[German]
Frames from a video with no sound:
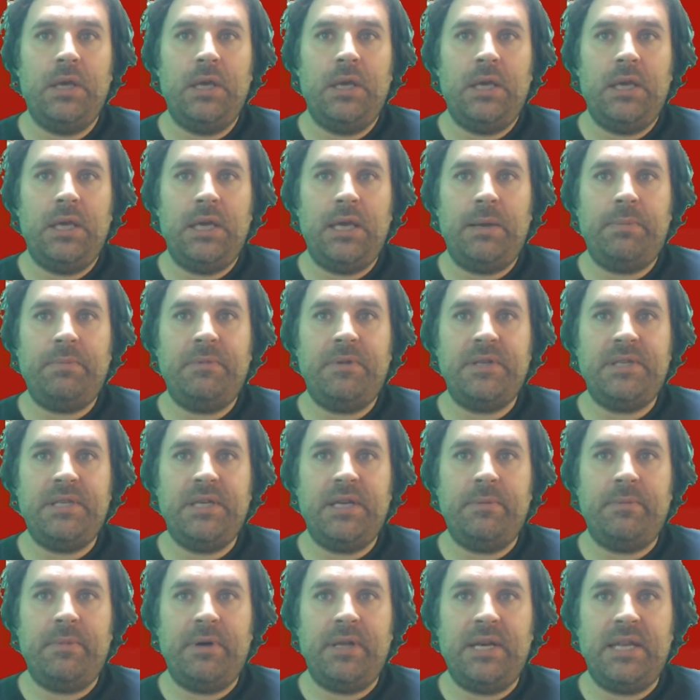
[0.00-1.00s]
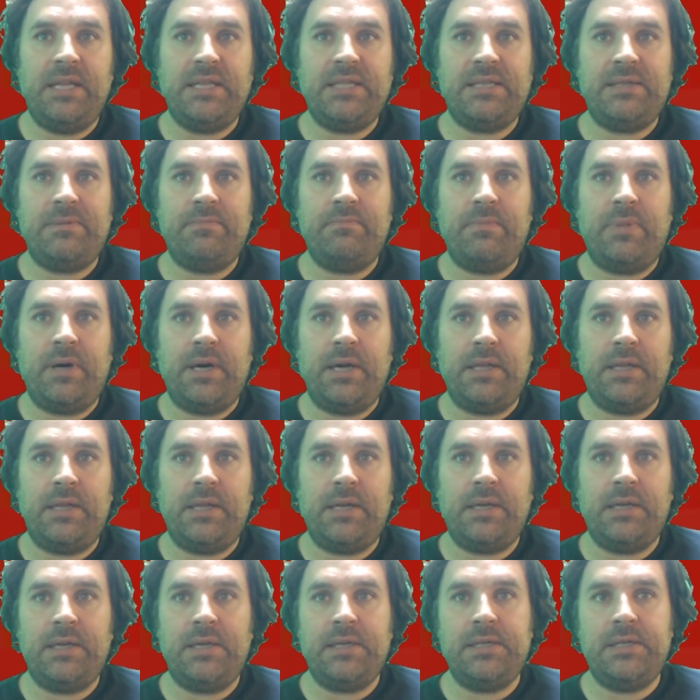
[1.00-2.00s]
Ihr habt es hier in meinem letzten
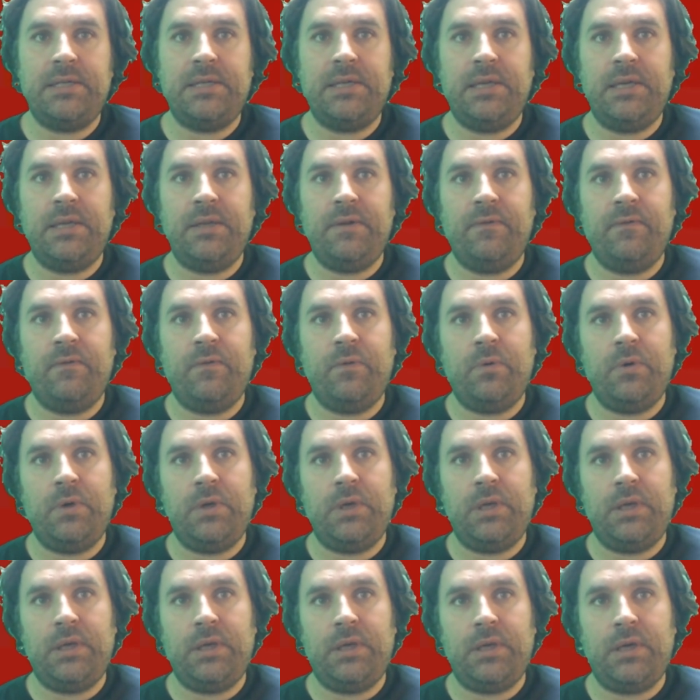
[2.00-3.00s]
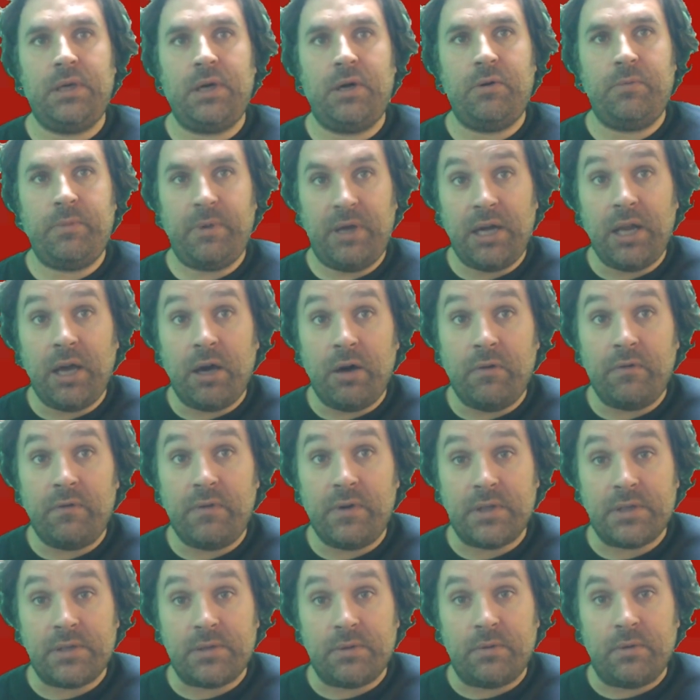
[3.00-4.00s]
Beitrag gesehen, wo ich auch meine
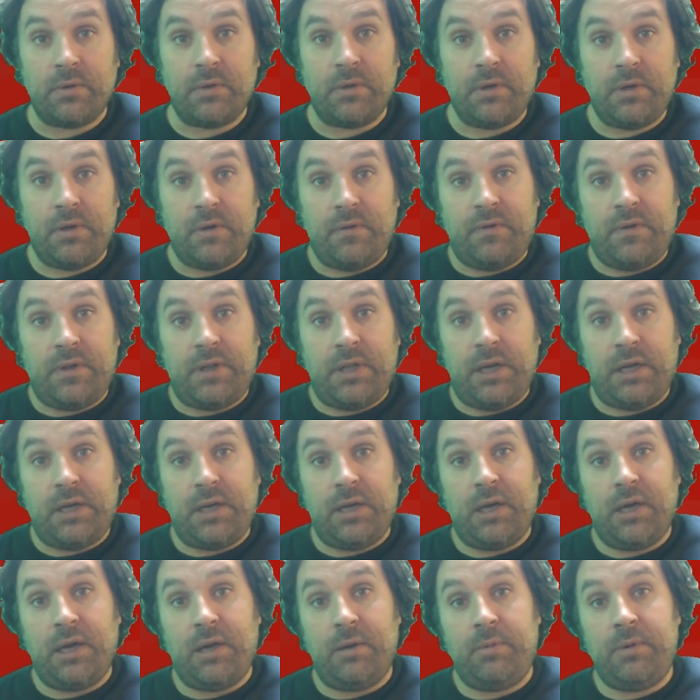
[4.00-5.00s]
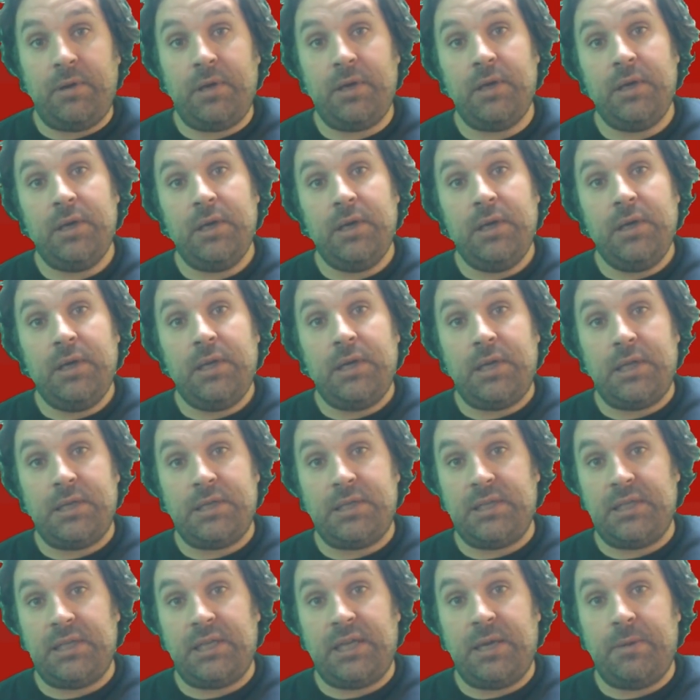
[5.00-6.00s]
Auffassung äh, vertreten habe, dass es
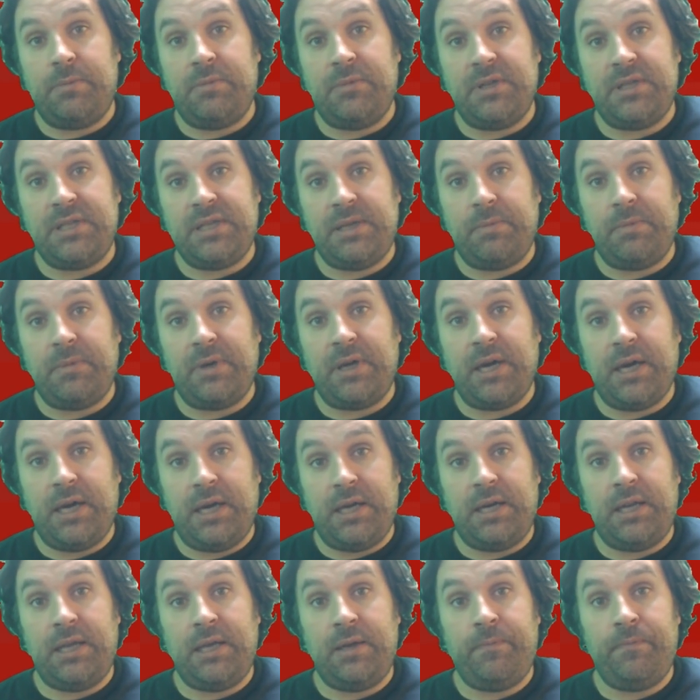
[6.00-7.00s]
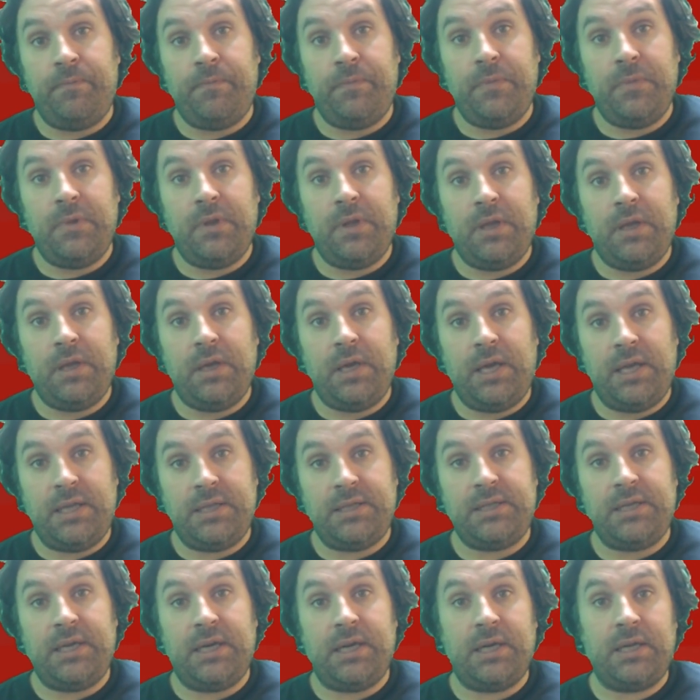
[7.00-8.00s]
in Chemnitz eben keine
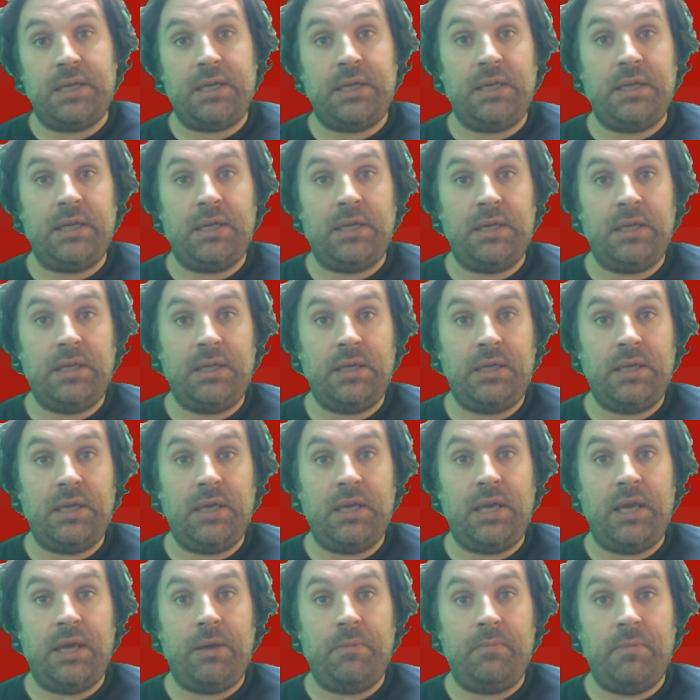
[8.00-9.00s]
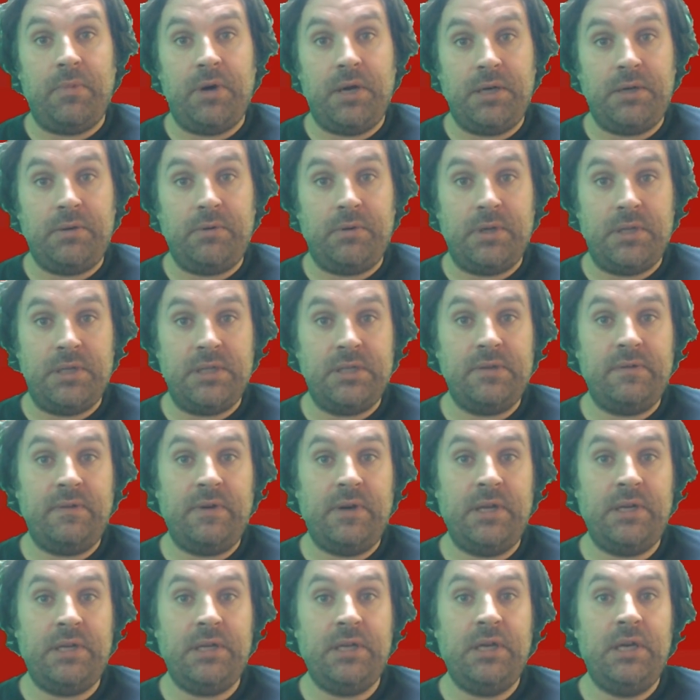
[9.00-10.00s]
Hetzjagden gegeben hat und
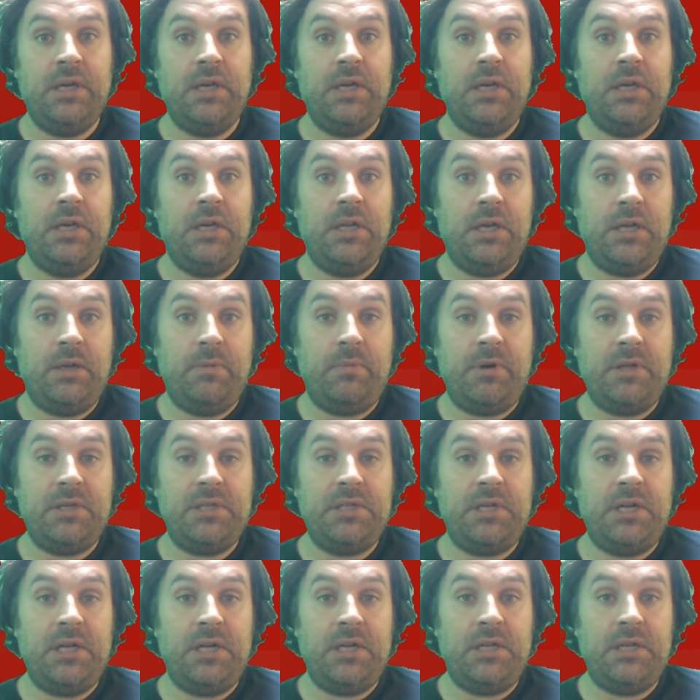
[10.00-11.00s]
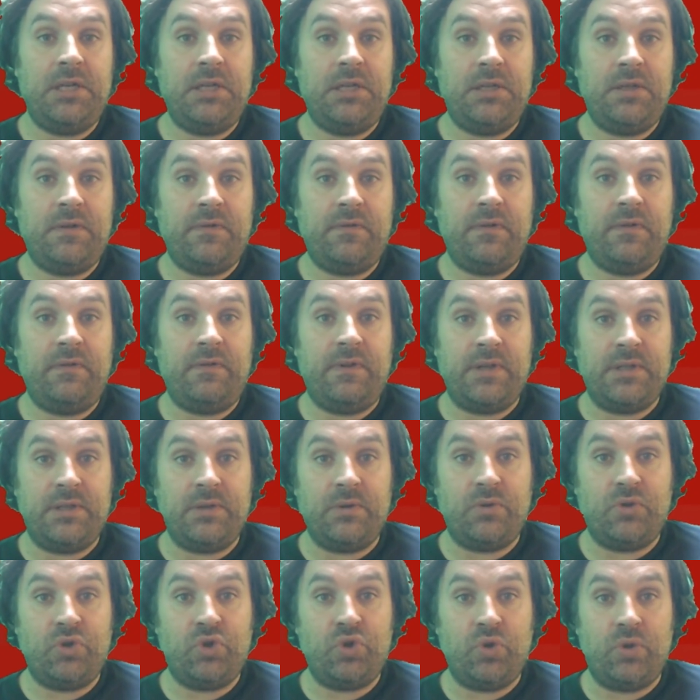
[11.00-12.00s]
insoweit der Präsident des
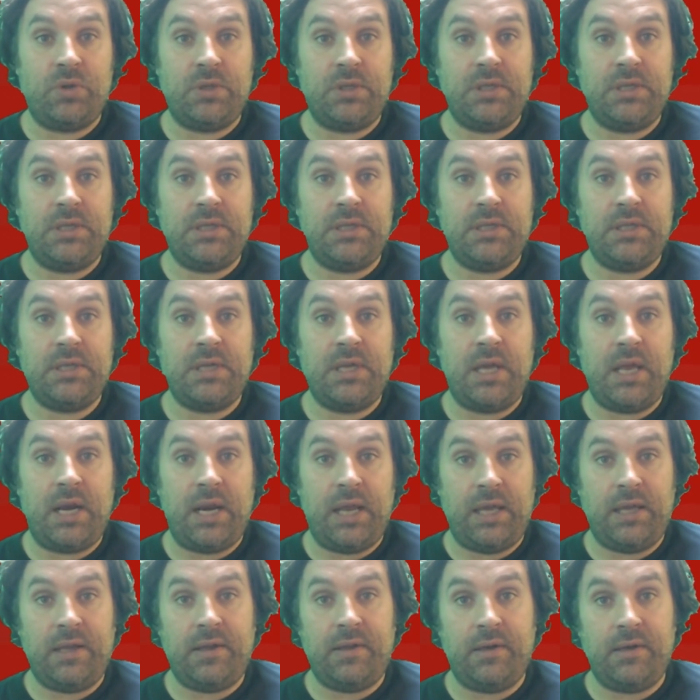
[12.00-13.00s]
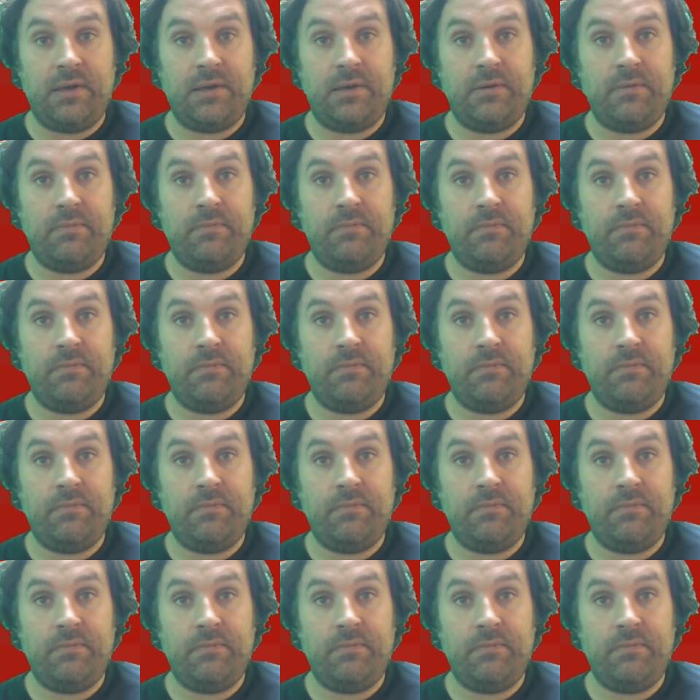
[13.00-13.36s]
Verfassungsschutzes recht hat.